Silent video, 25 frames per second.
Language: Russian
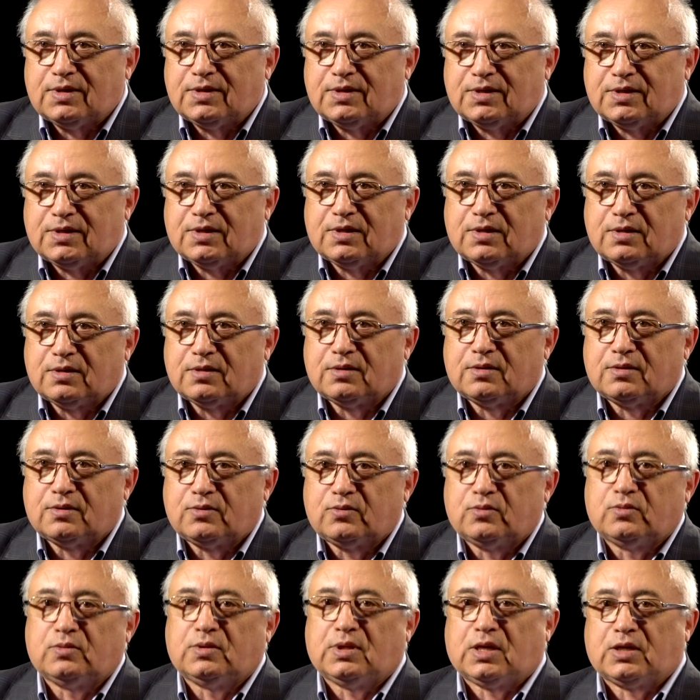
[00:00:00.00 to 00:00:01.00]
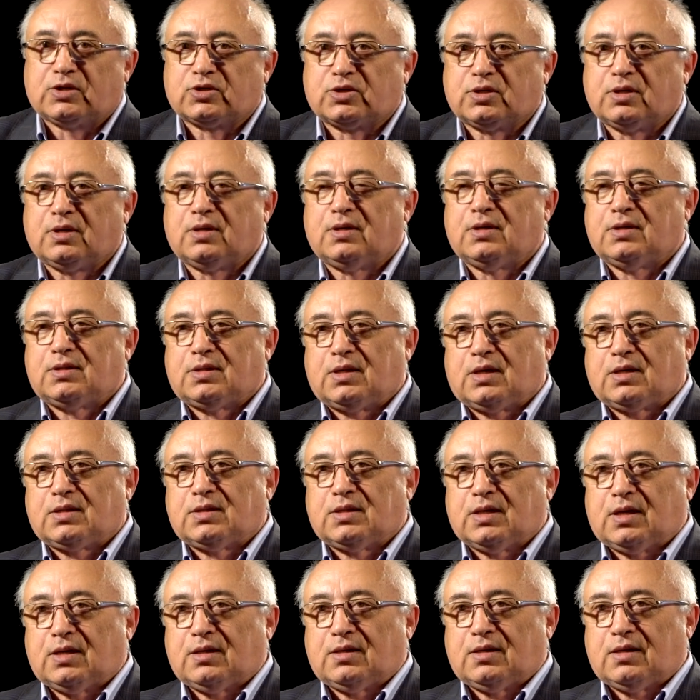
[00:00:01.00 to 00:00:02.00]
этих ножей и так
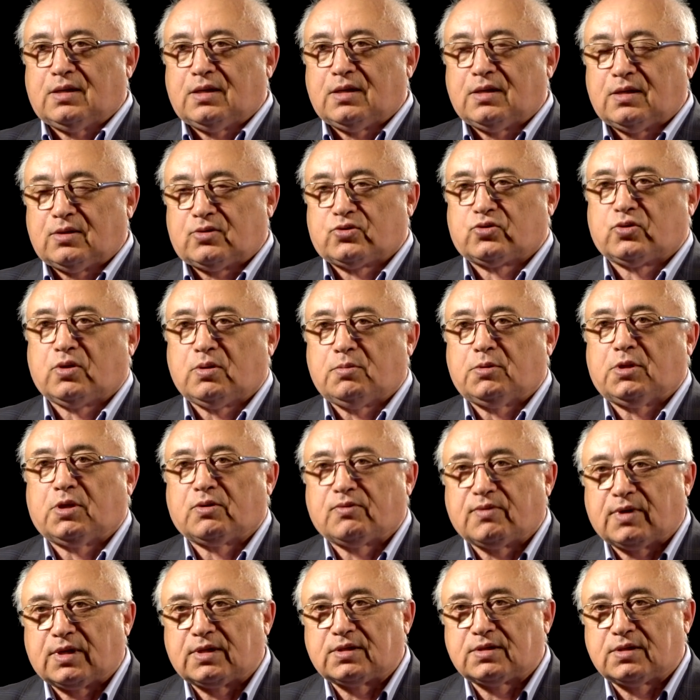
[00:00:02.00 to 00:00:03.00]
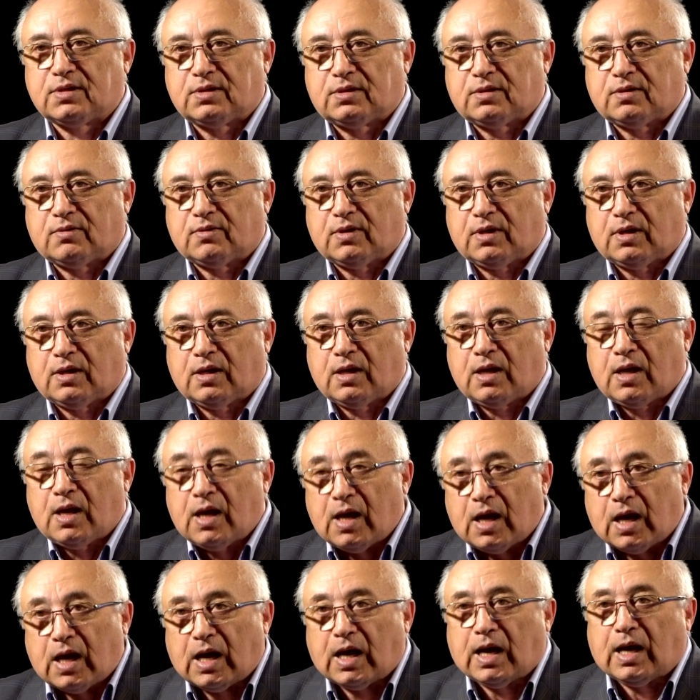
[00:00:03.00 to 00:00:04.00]
далее, что именно кварцитовая.
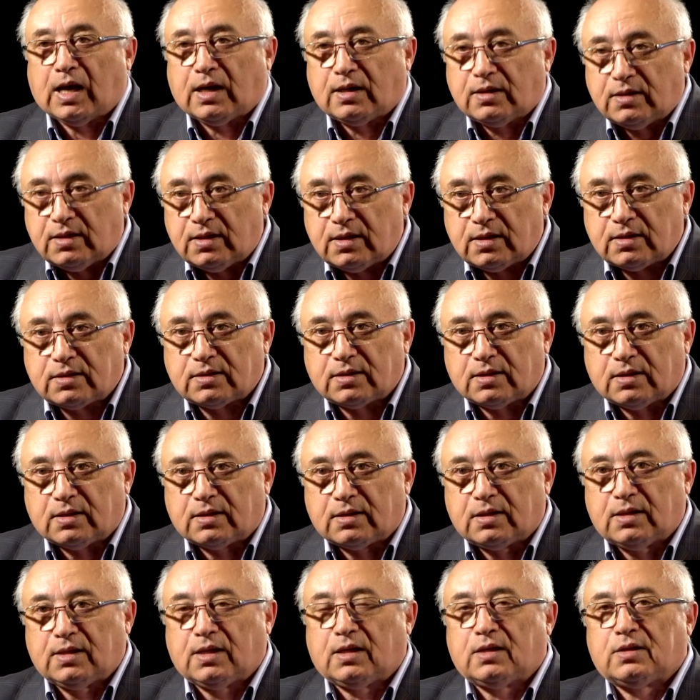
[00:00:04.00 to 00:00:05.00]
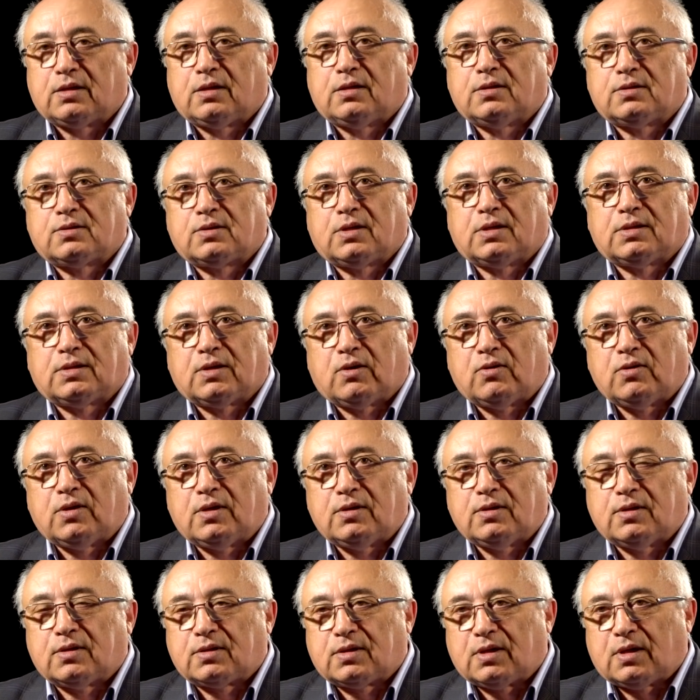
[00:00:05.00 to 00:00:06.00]
А где-то для
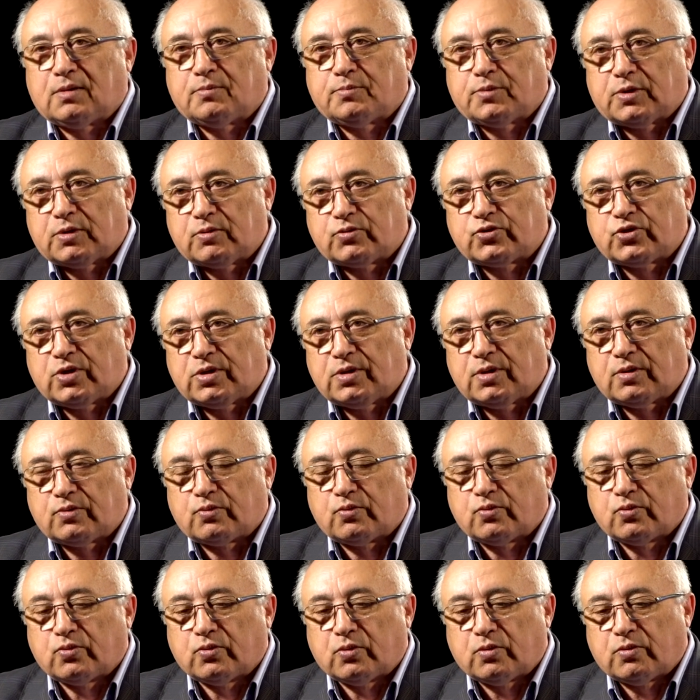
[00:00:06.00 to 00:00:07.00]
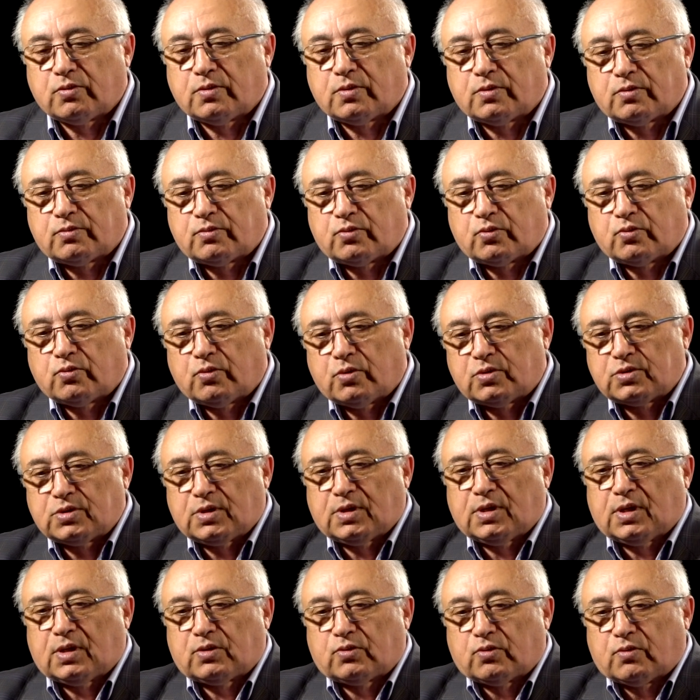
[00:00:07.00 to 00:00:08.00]
изготовления там получения другого, другой
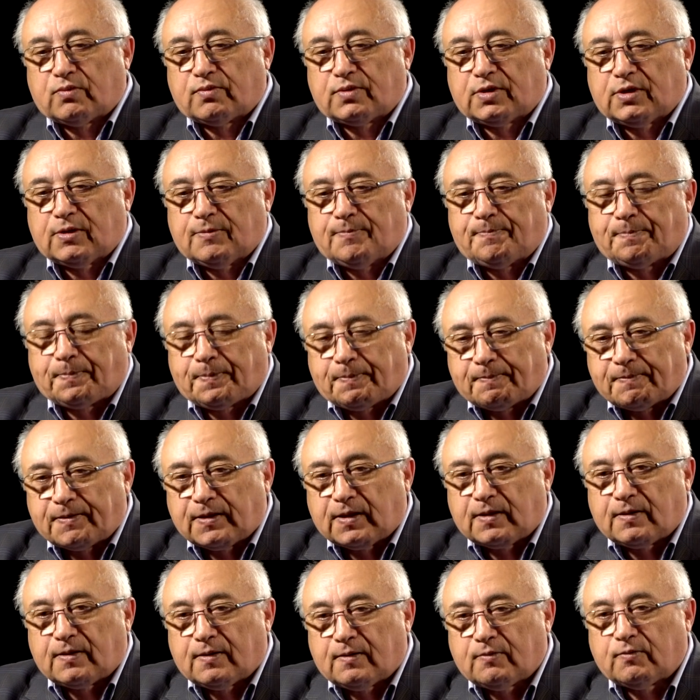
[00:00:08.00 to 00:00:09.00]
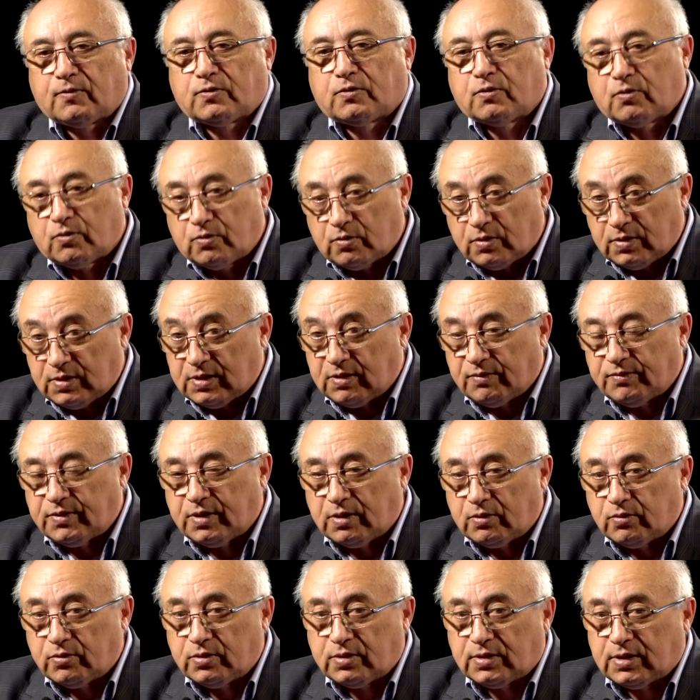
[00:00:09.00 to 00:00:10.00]
заготовки, вот древние
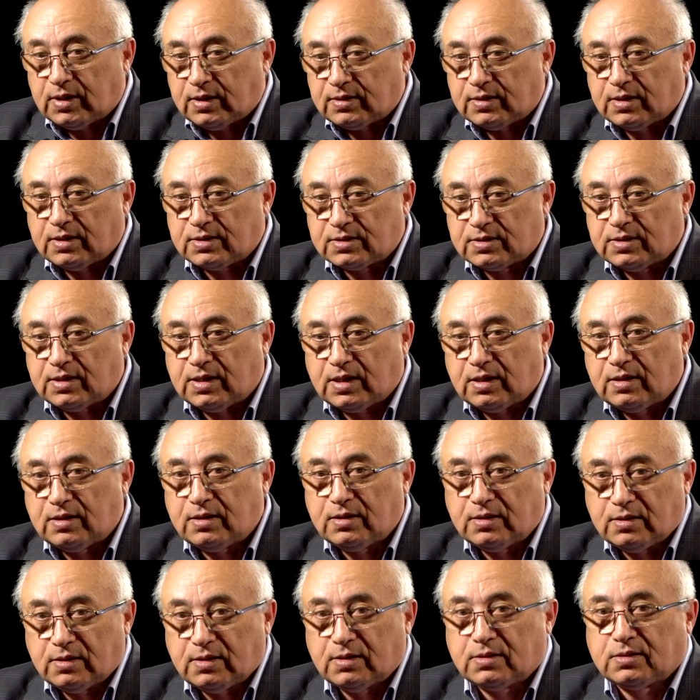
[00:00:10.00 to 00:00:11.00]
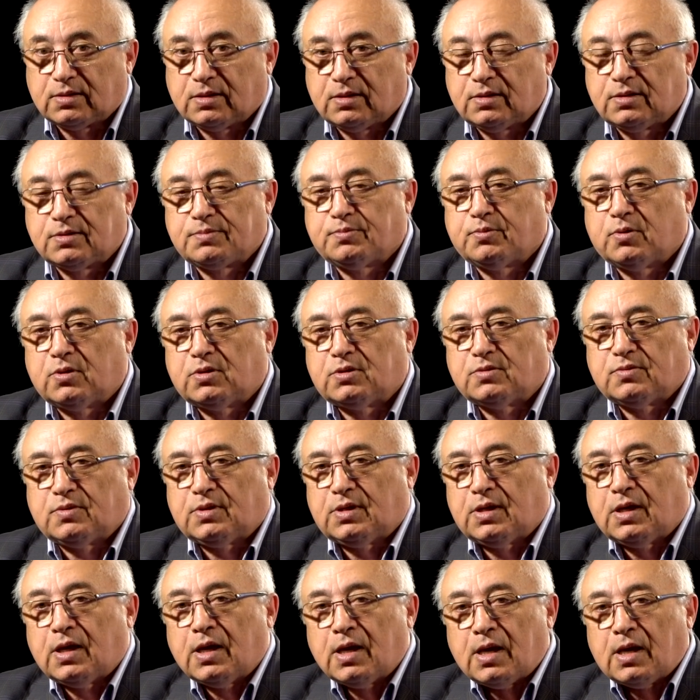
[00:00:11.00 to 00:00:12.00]
люди тогда знали и это использовали –
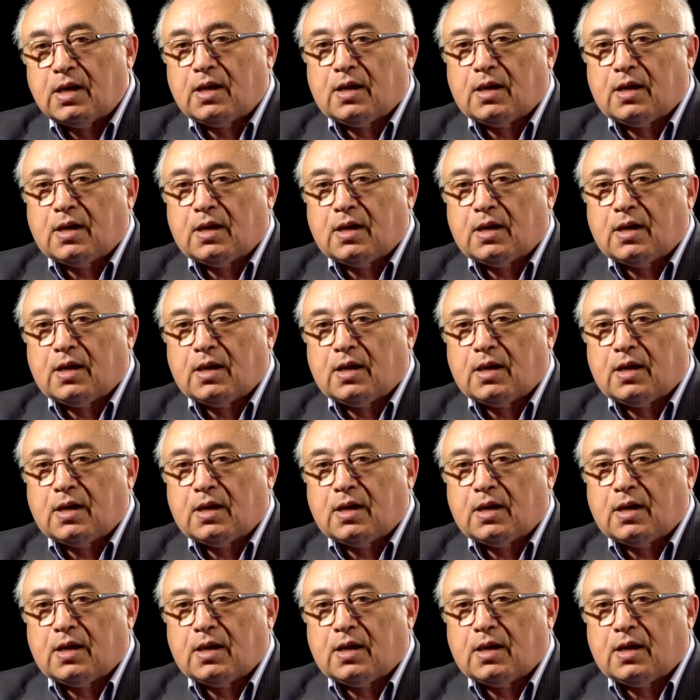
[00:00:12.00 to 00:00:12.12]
